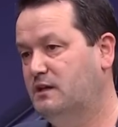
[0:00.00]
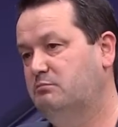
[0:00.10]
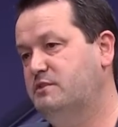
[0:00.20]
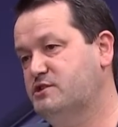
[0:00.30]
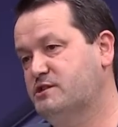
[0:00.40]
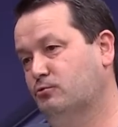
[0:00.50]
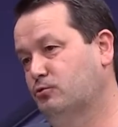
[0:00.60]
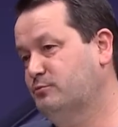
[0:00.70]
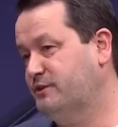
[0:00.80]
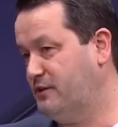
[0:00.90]
Biz işin
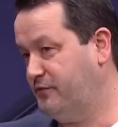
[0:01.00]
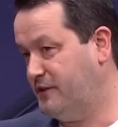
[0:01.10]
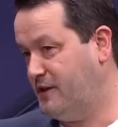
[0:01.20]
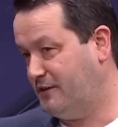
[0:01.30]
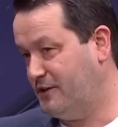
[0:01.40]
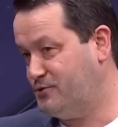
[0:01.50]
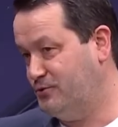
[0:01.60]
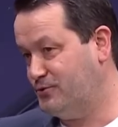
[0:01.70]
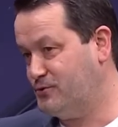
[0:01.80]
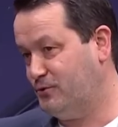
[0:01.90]
olumlu tarafından
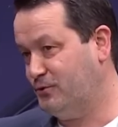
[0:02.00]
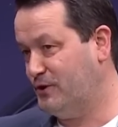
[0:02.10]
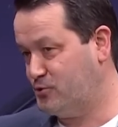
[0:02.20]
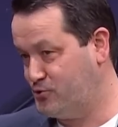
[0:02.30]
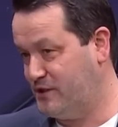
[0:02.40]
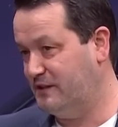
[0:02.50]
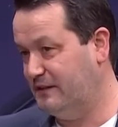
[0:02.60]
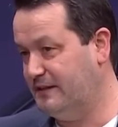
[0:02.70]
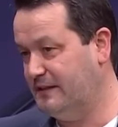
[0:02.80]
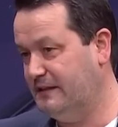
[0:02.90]
yaklaşıyoruz. O da şu
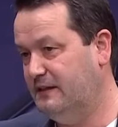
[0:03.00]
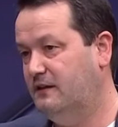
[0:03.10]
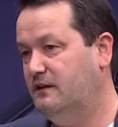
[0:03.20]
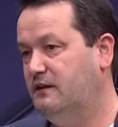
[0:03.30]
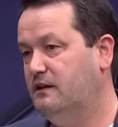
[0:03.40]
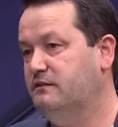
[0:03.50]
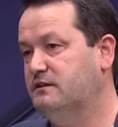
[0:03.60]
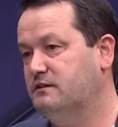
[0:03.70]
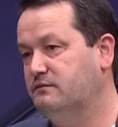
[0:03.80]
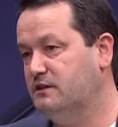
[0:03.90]
şekilde. Evet,
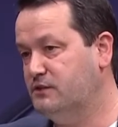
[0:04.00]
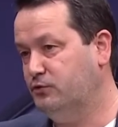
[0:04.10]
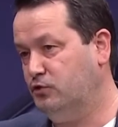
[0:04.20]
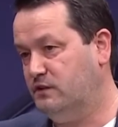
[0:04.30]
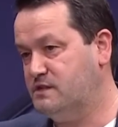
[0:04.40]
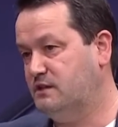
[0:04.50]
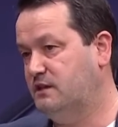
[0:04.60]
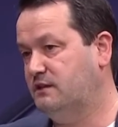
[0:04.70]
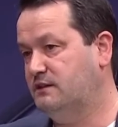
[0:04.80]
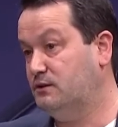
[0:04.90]
vakıf
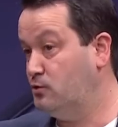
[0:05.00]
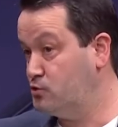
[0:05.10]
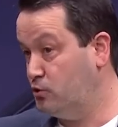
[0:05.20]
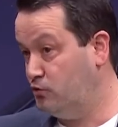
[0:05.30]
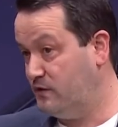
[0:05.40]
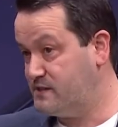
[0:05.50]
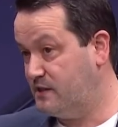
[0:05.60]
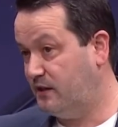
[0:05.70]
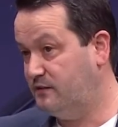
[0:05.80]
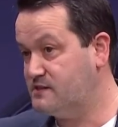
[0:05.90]
üniversitelerinde, özel
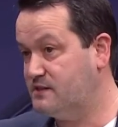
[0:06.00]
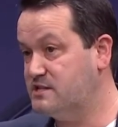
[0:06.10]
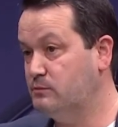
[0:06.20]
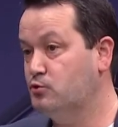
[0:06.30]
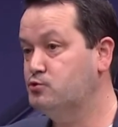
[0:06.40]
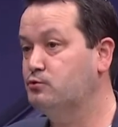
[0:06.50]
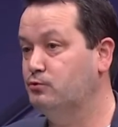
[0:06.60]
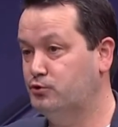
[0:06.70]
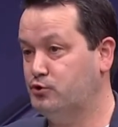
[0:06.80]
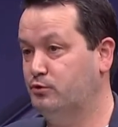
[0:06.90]
üniversitelerinde sadece boşluk
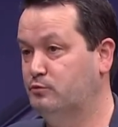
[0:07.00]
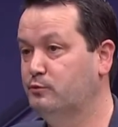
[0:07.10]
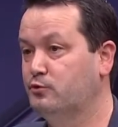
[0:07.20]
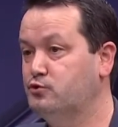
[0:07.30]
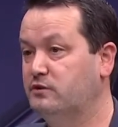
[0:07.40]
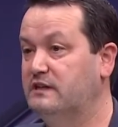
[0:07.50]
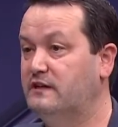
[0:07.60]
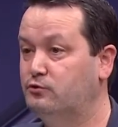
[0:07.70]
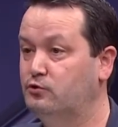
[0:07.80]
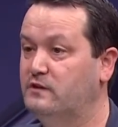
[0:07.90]
oluşmuyor. Bu boşluk
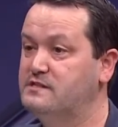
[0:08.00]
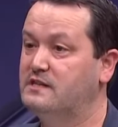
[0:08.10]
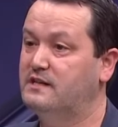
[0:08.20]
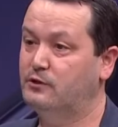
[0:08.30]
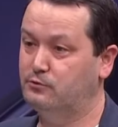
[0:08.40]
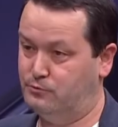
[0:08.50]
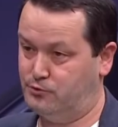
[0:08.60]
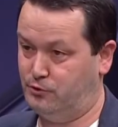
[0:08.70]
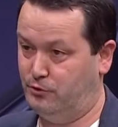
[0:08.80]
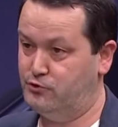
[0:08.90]
devlet üniversitelerinde de
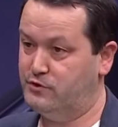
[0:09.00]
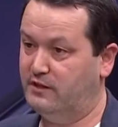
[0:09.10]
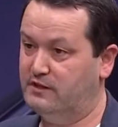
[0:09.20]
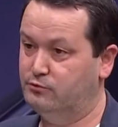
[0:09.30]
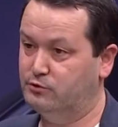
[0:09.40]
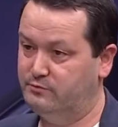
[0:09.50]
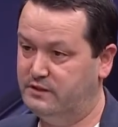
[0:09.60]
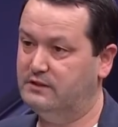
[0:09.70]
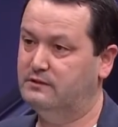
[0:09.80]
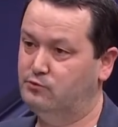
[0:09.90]
oluşuyor. Öncelikle bunu hmm.
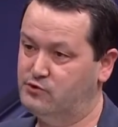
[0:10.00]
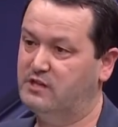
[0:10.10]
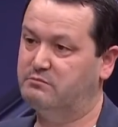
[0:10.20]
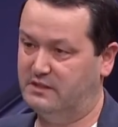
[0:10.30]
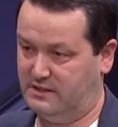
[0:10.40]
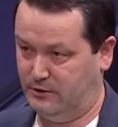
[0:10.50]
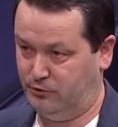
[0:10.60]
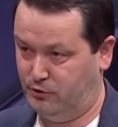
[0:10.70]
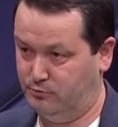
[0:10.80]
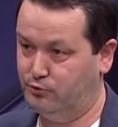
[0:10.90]
bir düzeltmek
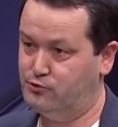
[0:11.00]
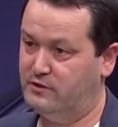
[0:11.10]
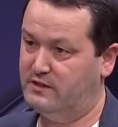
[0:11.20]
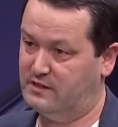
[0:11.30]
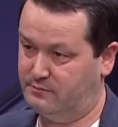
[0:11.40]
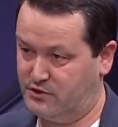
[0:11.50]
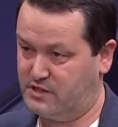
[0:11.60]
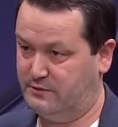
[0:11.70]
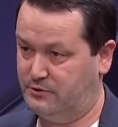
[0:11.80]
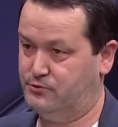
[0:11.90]
gerekiyor. Bunu söyleyerek
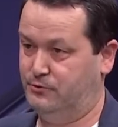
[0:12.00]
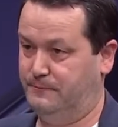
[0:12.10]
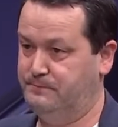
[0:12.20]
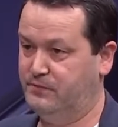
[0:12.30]
başlamak istiyorum.